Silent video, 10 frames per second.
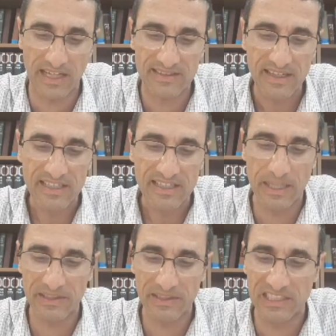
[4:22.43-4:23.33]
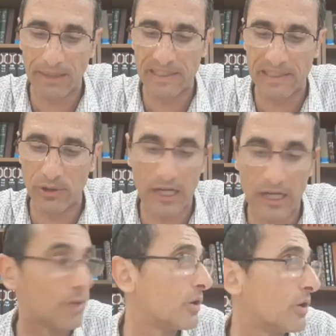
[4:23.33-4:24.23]
se presentaban ahora
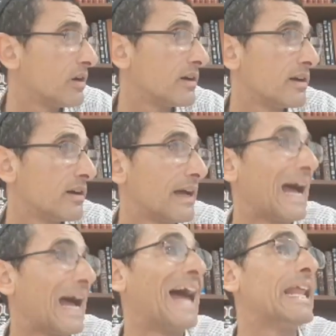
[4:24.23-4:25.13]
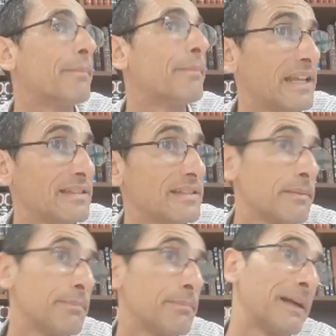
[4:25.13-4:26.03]
como alemanes
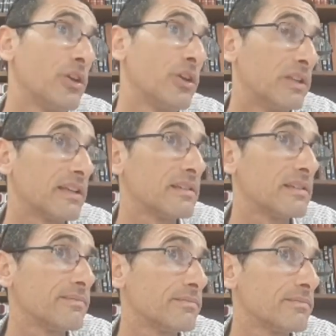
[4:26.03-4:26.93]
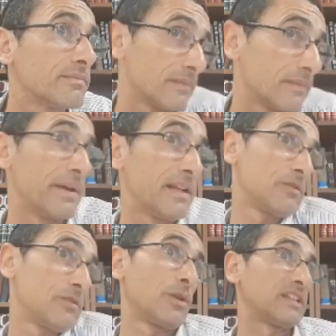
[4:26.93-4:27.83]
patriotas. ¿Está bien?
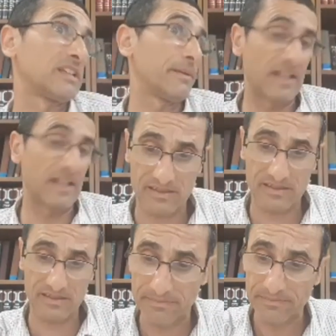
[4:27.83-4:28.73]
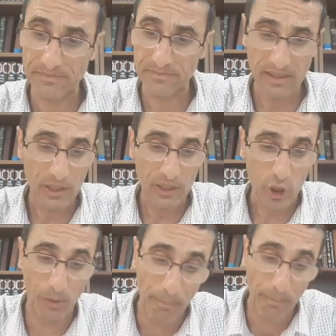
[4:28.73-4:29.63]
Somos alemanes.
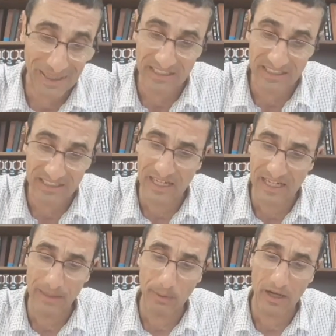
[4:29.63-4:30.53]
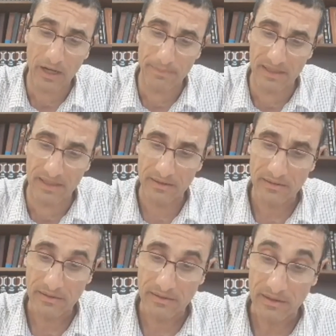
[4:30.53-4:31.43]
Como parte integral del pueblo alemán,
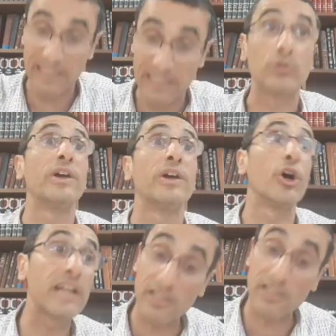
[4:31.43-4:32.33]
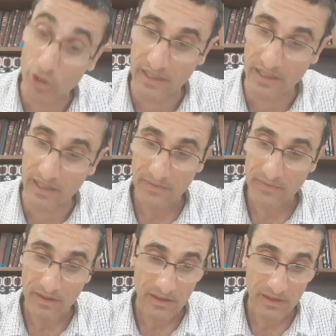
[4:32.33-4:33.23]
de su heroica historia
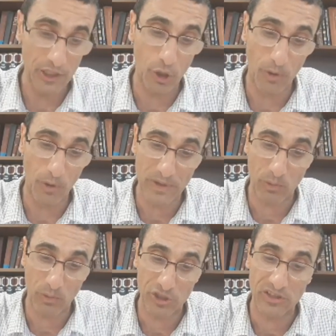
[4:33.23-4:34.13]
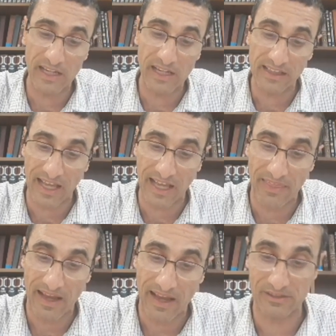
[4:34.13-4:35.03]
y como una cuestión de lealtad a
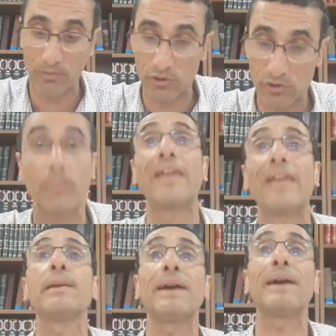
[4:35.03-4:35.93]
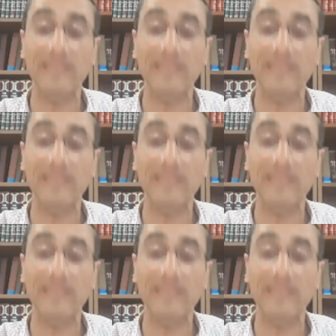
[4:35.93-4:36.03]
su madre patria,